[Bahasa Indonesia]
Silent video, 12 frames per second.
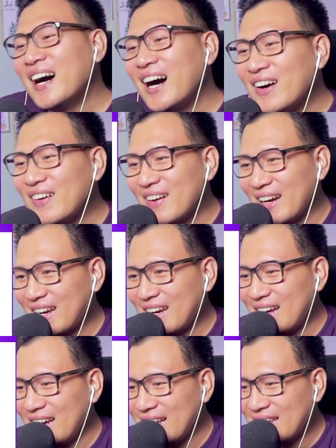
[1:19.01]
Oh my
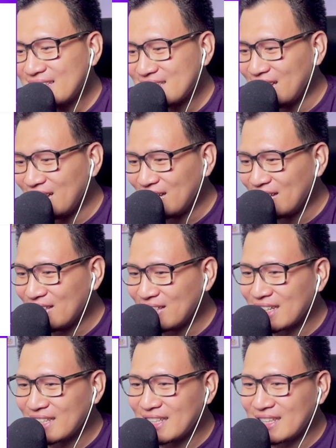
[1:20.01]
god. So,
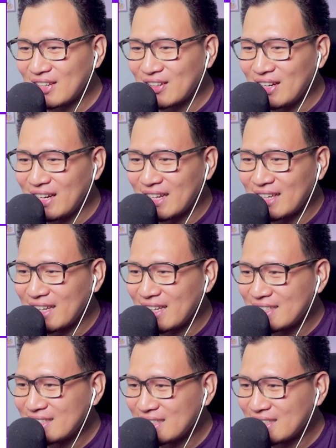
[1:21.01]
kita tengok lagi guys